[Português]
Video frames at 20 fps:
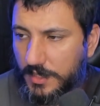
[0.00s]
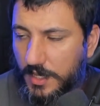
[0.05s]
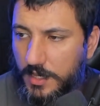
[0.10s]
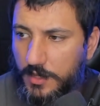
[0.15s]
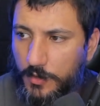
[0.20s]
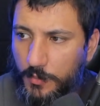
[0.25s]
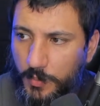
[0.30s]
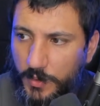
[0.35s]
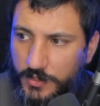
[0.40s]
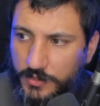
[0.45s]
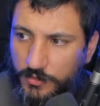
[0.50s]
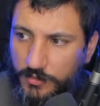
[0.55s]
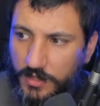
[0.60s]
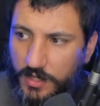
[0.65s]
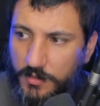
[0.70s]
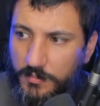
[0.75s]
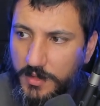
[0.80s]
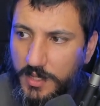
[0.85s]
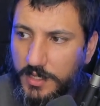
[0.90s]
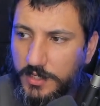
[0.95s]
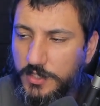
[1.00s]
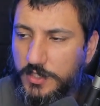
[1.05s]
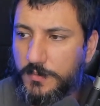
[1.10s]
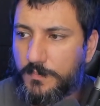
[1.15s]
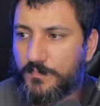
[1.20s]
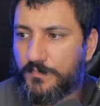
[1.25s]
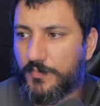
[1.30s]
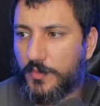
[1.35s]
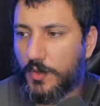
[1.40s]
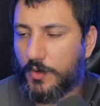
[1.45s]
Né? Eu particularmente
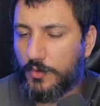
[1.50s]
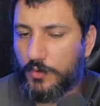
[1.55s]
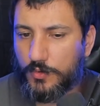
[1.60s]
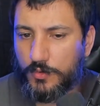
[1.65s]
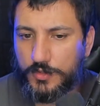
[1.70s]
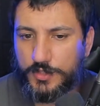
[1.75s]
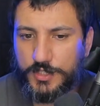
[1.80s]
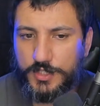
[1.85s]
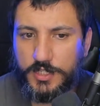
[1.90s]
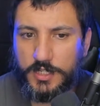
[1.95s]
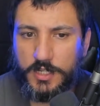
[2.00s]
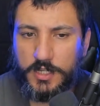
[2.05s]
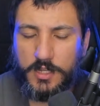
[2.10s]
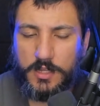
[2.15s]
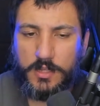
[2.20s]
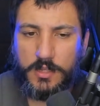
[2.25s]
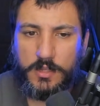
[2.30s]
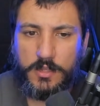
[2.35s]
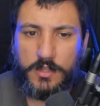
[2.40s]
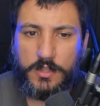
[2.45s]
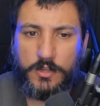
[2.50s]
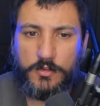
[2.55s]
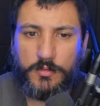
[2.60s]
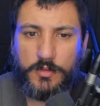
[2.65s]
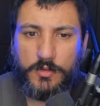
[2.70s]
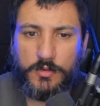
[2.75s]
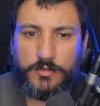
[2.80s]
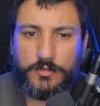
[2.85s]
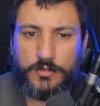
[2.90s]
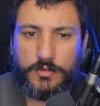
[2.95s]
hoje eu me
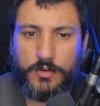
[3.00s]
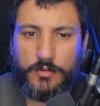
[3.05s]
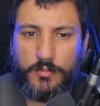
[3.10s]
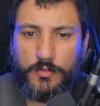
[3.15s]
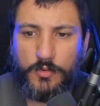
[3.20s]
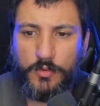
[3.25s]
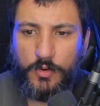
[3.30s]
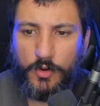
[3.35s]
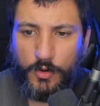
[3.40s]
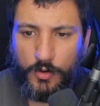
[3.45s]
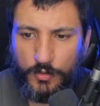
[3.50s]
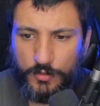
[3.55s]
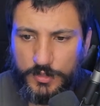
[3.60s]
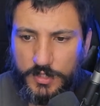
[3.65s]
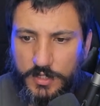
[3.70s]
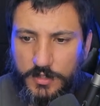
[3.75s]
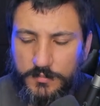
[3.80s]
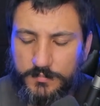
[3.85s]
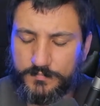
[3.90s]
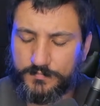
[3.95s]
encontro como holder